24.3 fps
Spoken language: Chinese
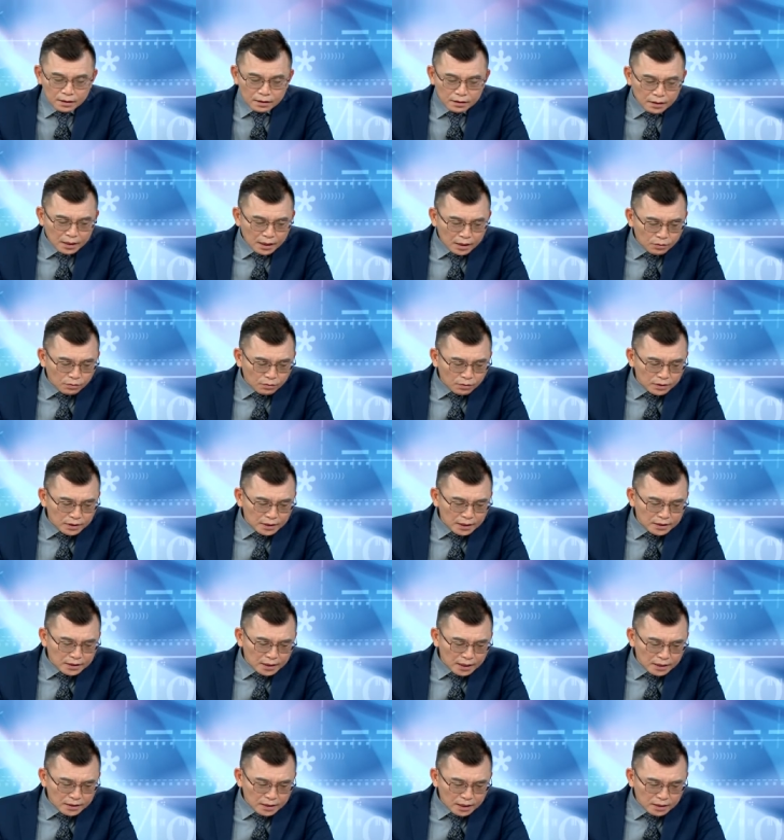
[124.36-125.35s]
那如果再
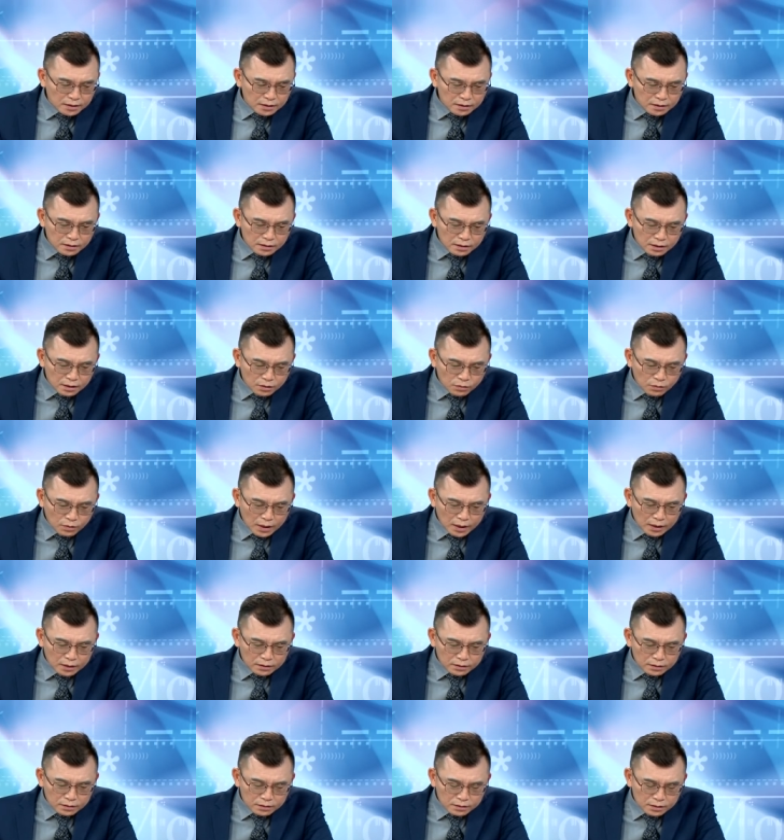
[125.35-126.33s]
加上日月
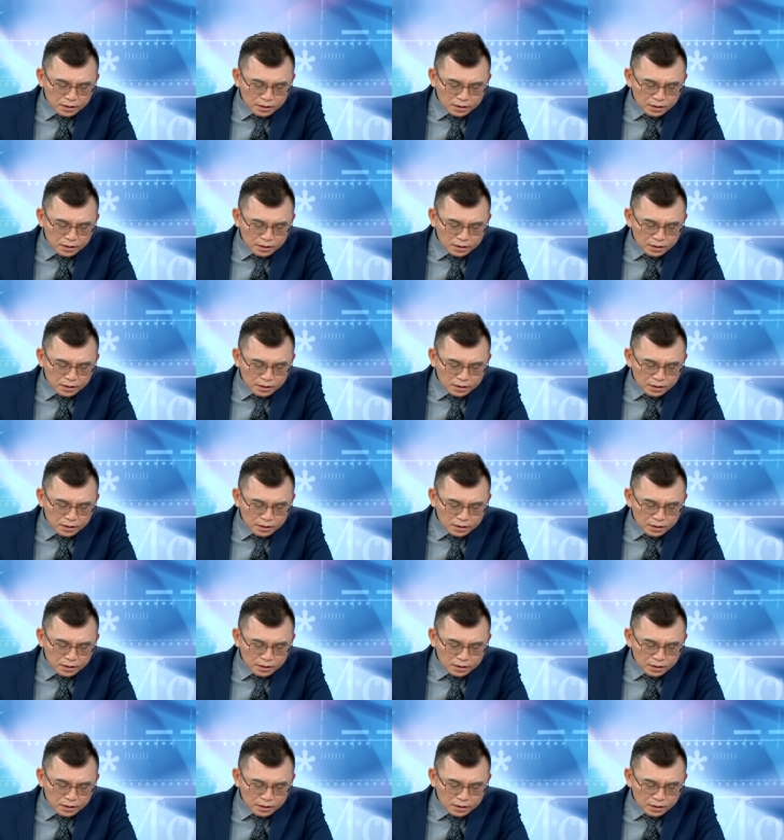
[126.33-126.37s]
光、